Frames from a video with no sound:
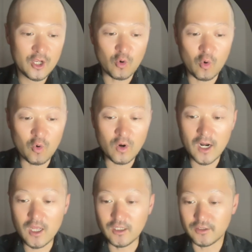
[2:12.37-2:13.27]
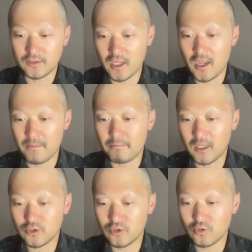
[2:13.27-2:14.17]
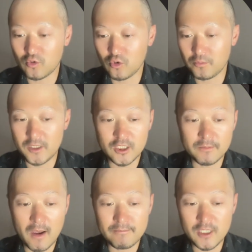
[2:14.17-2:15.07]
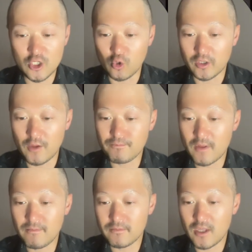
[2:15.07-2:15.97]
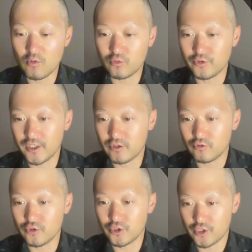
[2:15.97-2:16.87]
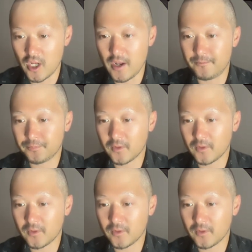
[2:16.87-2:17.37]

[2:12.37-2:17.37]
ここからですね、まずこの一番右の点点点をクリックして、